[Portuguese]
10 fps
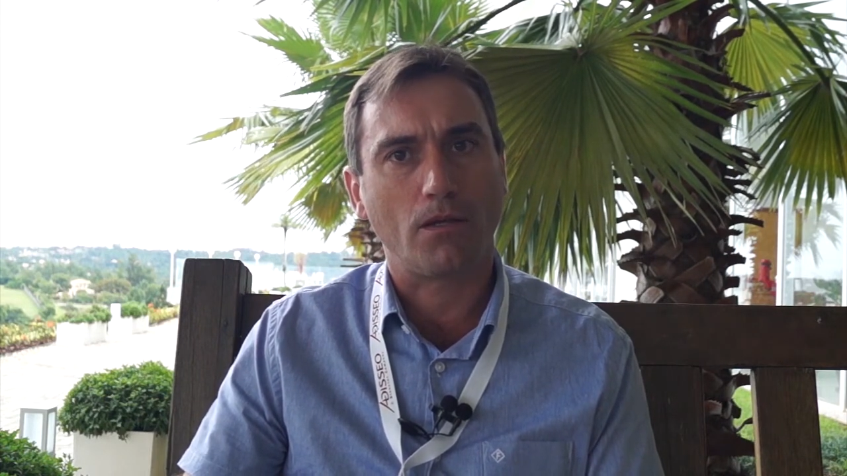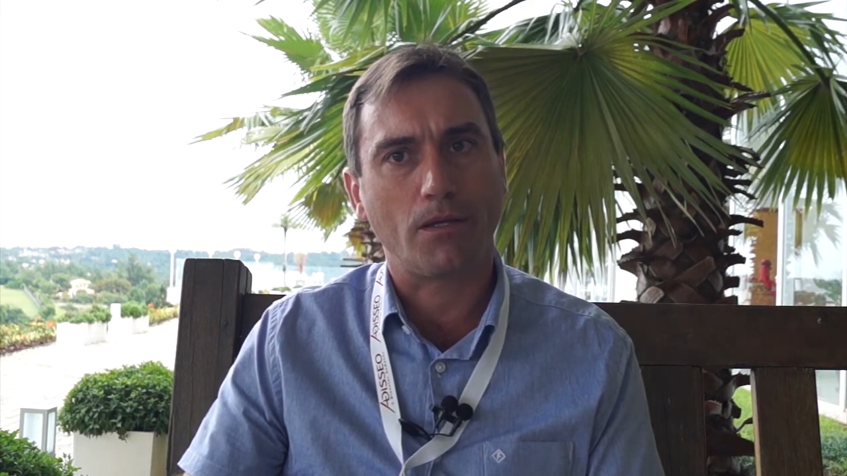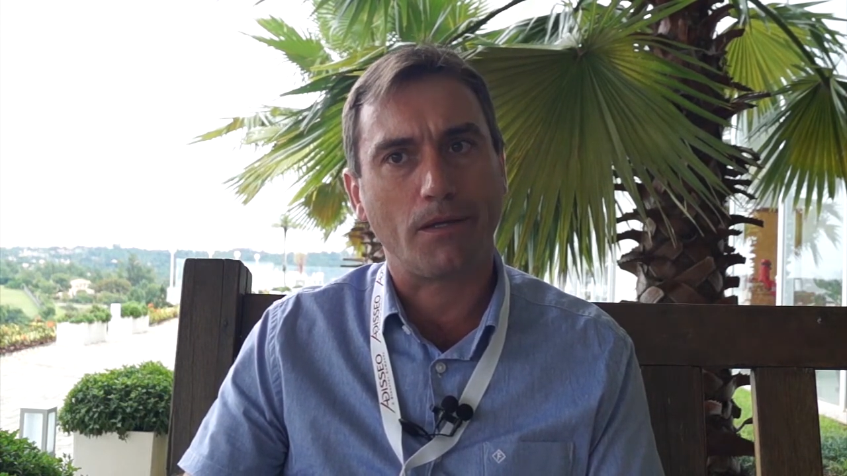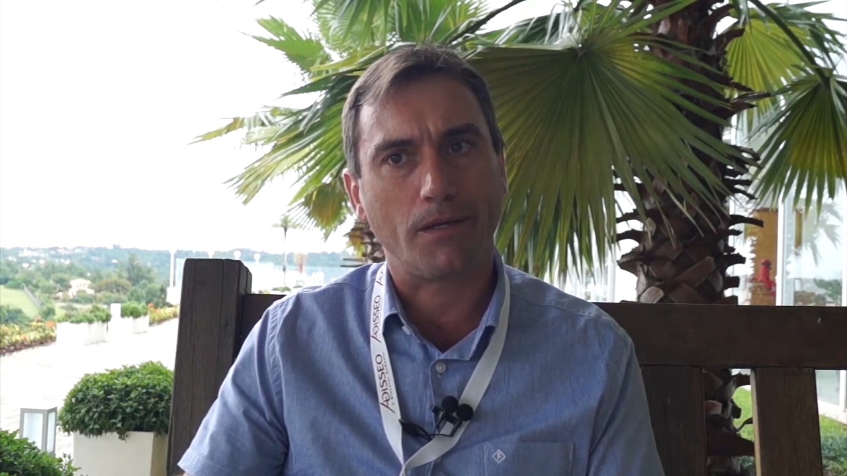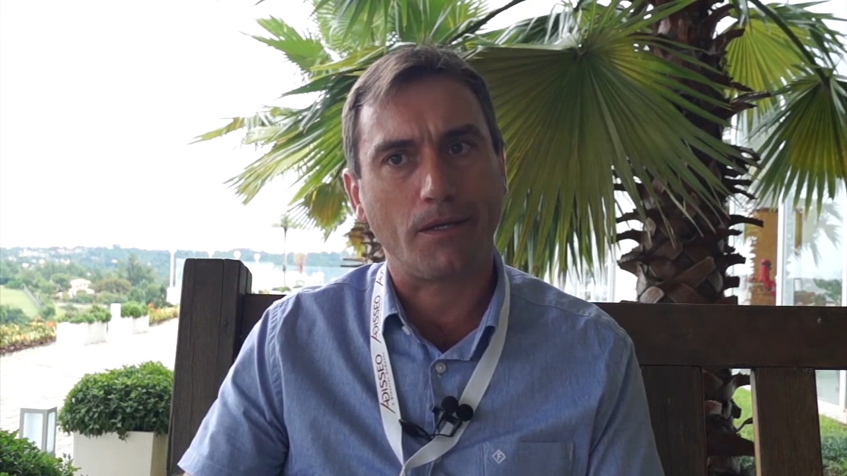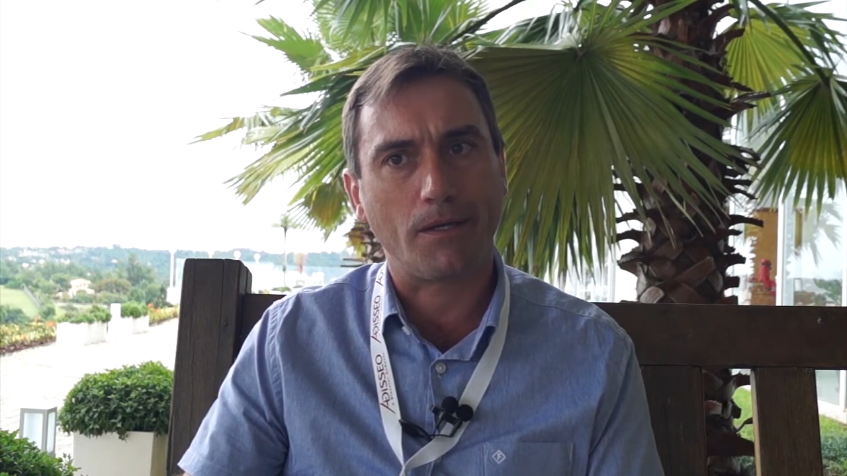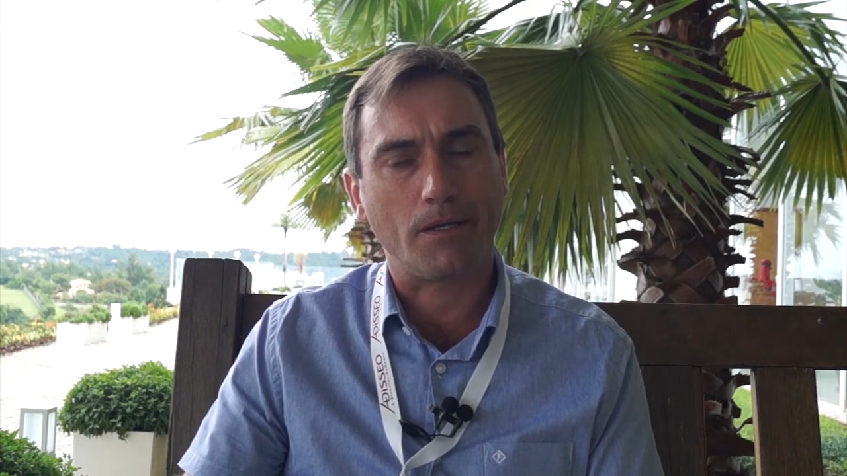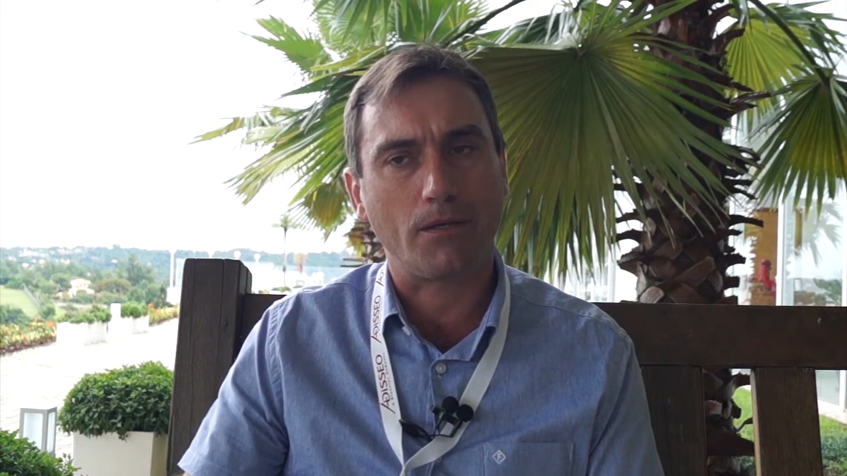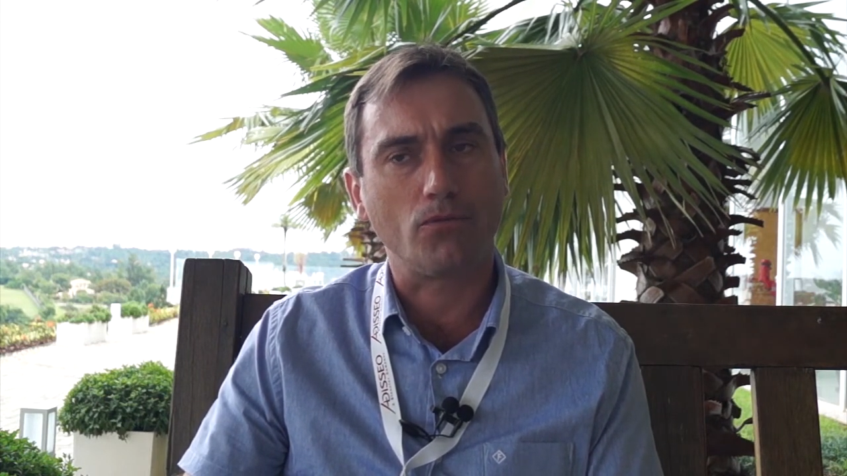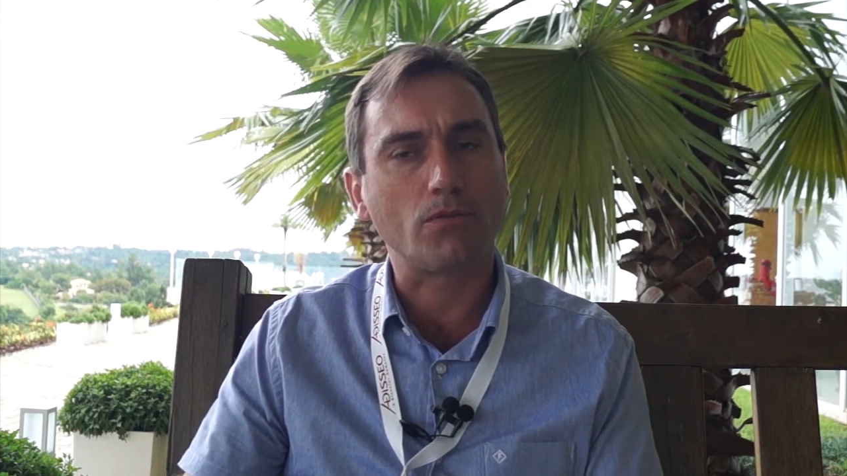
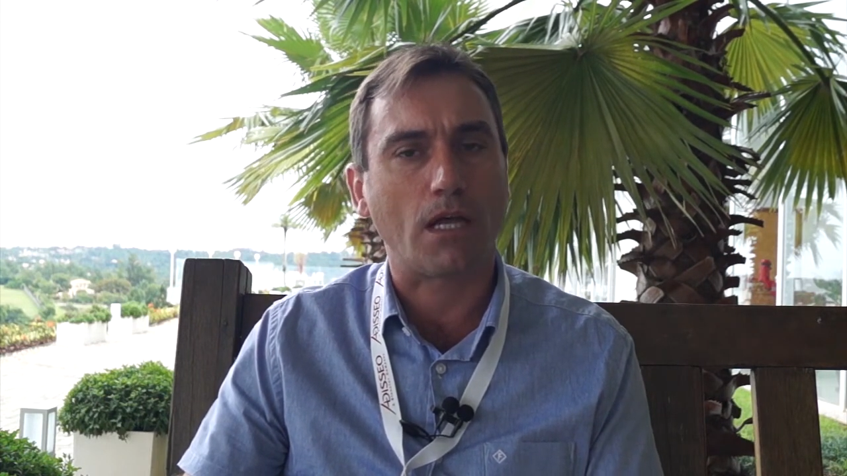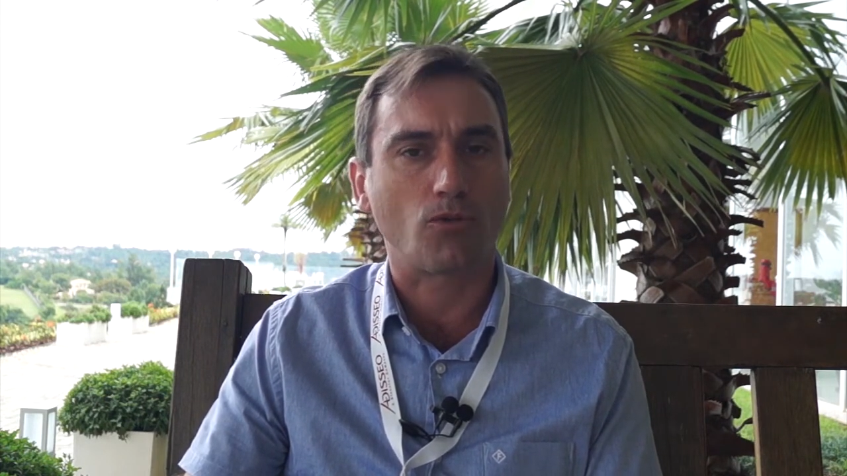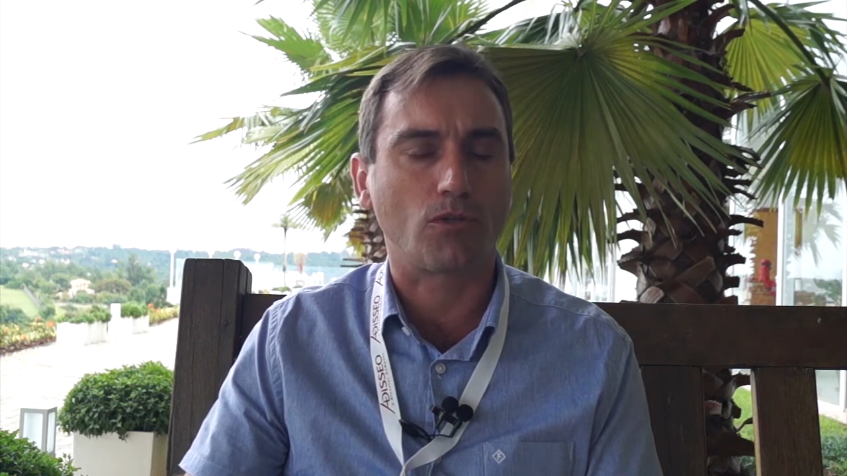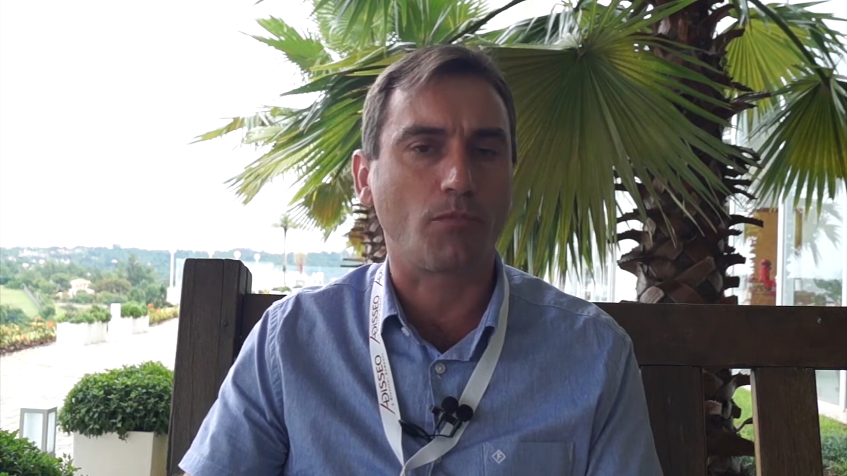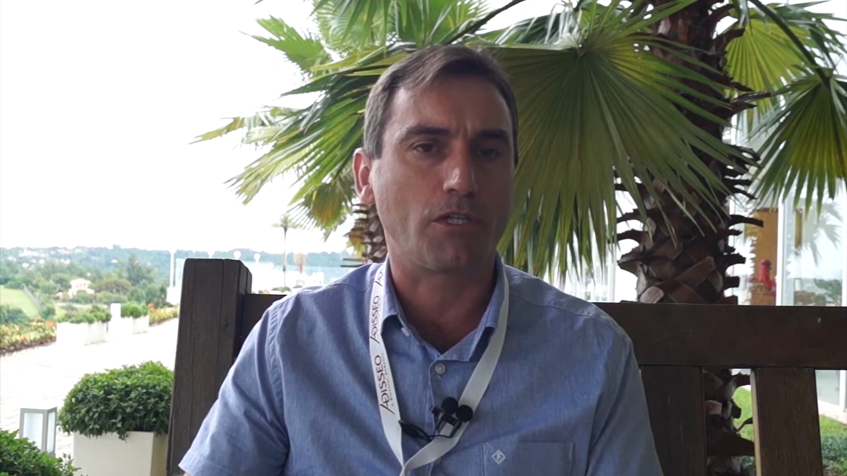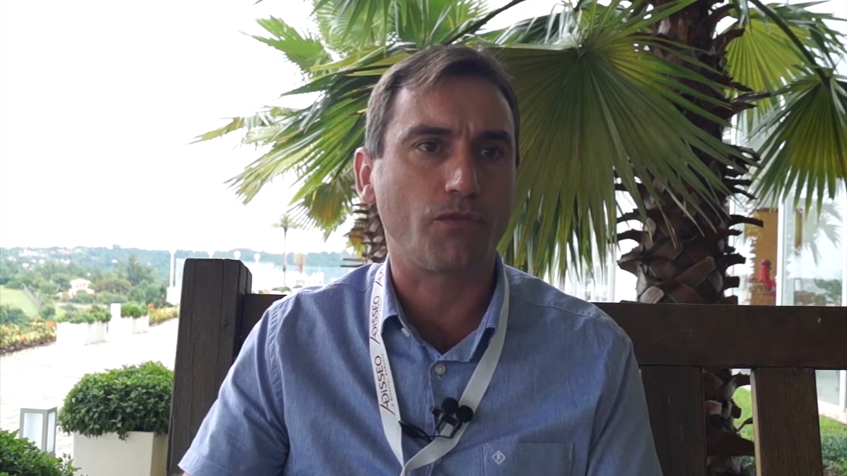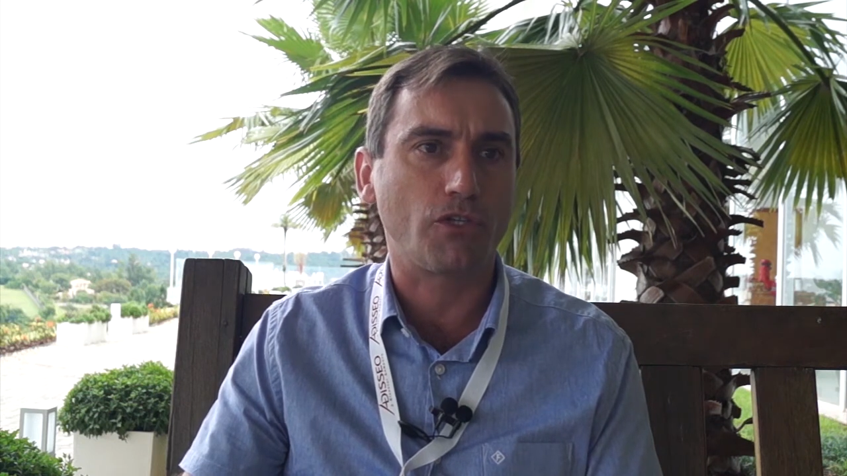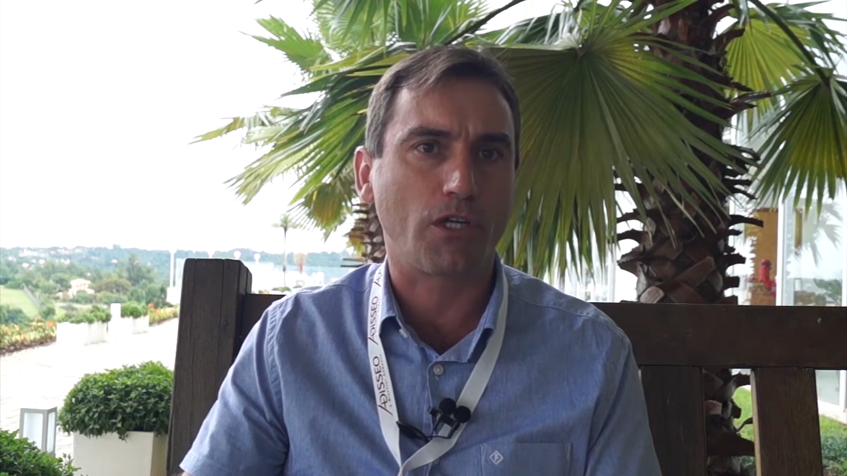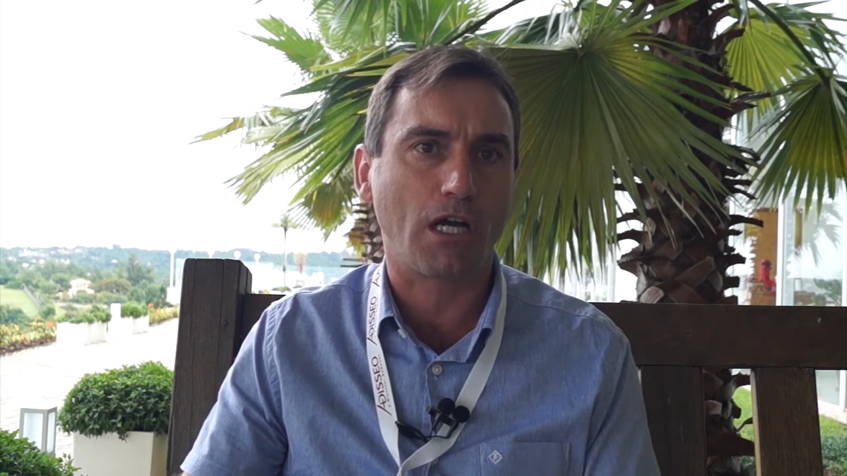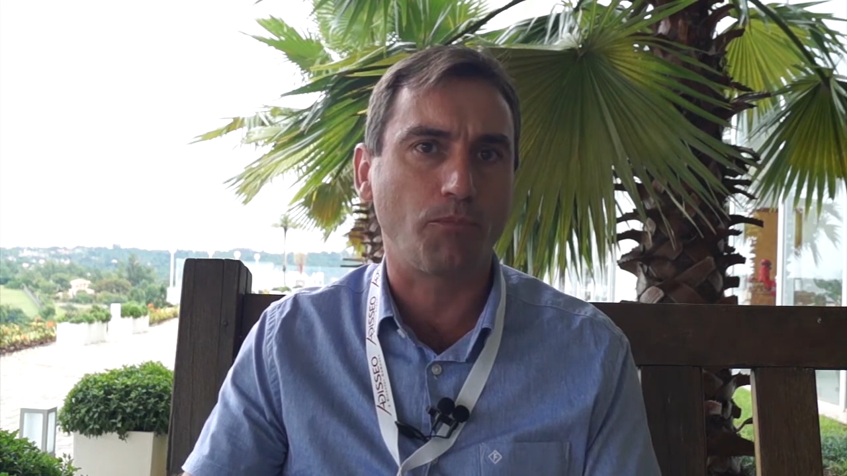É, não está totalmente
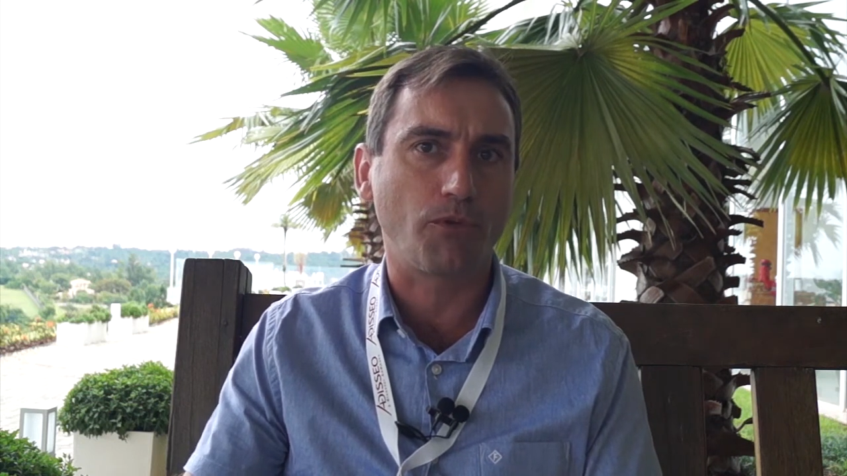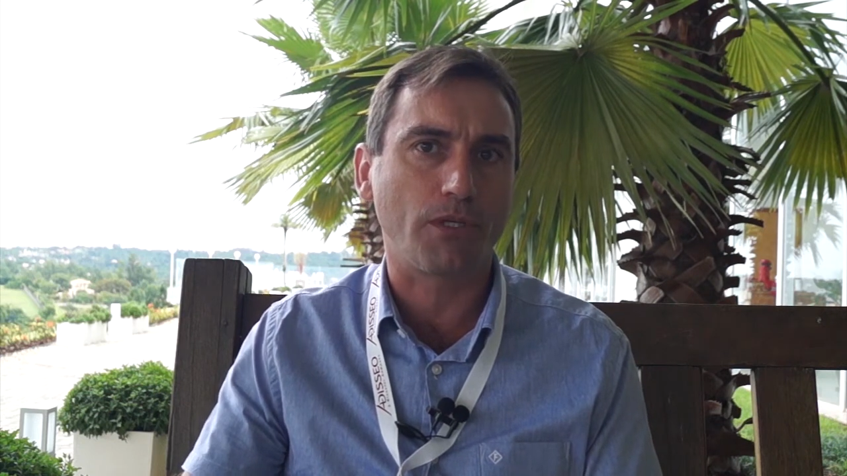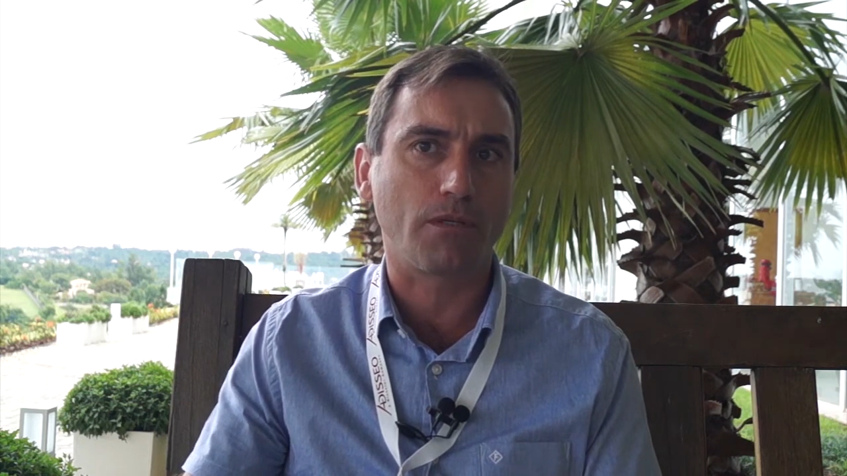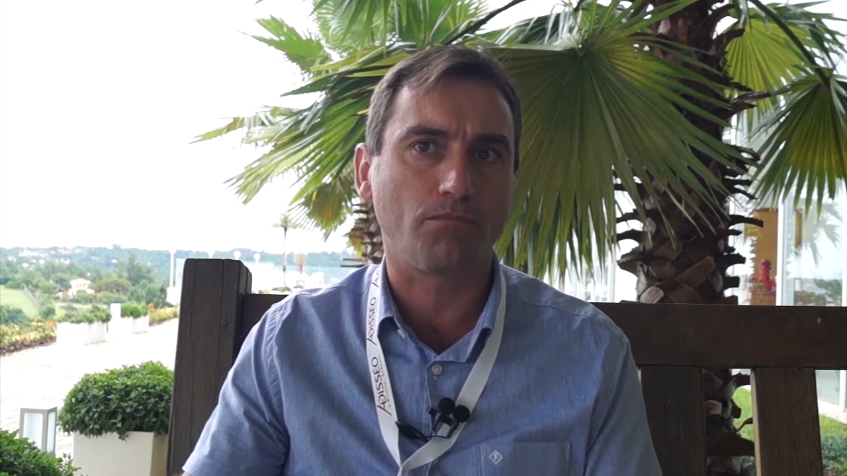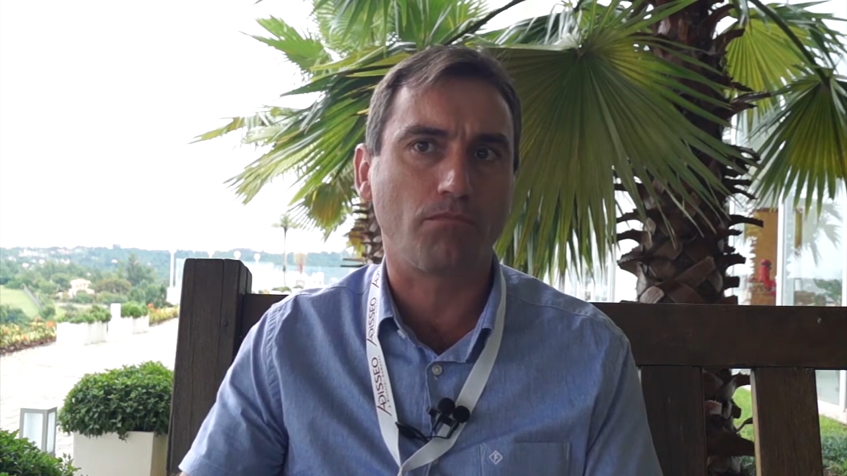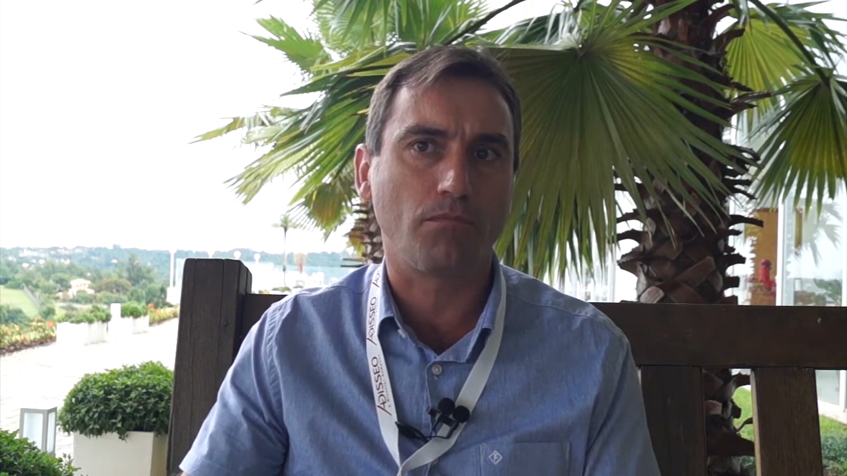fechado, porque